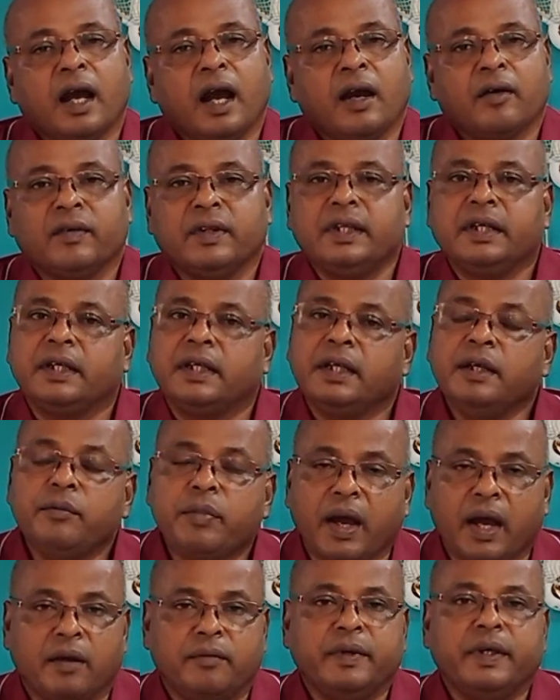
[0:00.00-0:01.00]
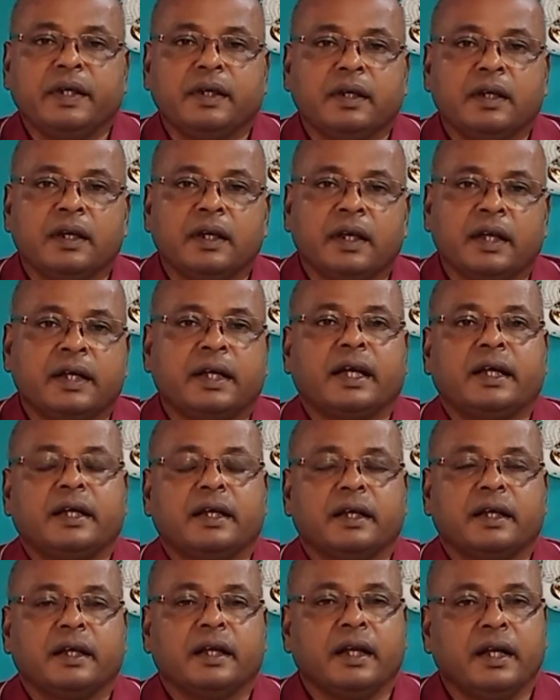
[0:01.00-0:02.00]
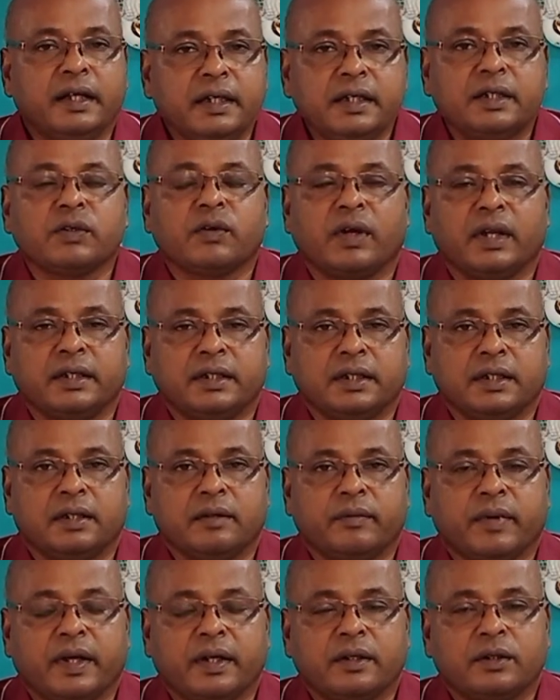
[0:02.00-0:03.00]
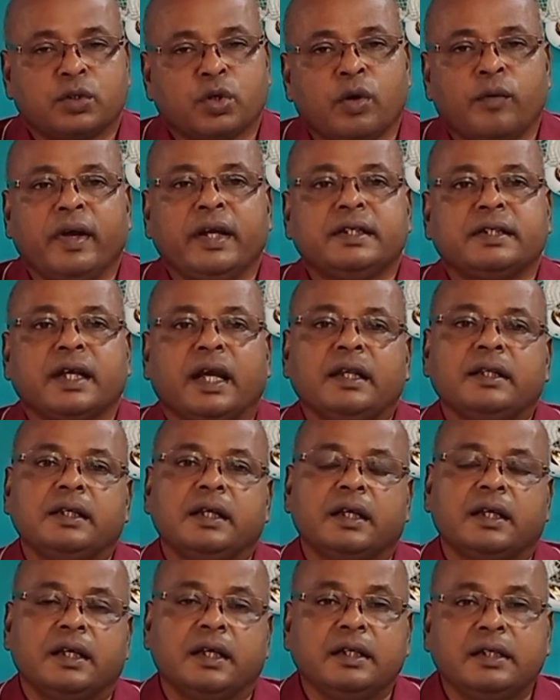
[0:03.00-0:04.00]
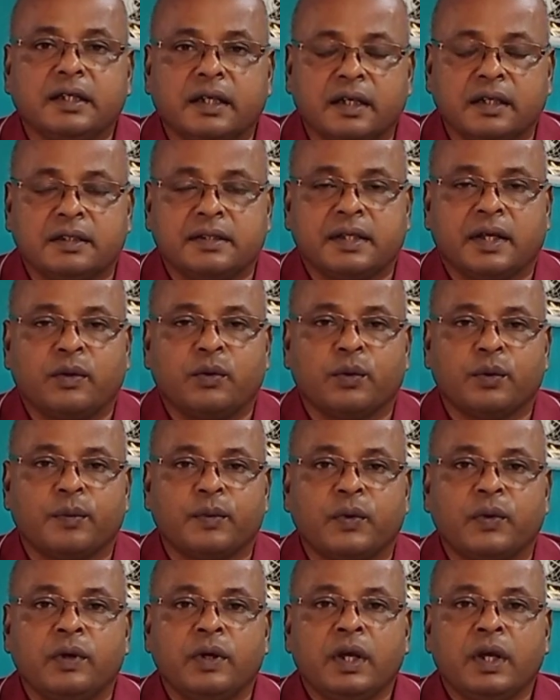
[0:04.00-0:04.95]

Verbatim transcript: আমাদের কিভাবে এটাকে এড়িয়ে চলা যেতে পারে সবাই চান যে কি চিকিৎসা করব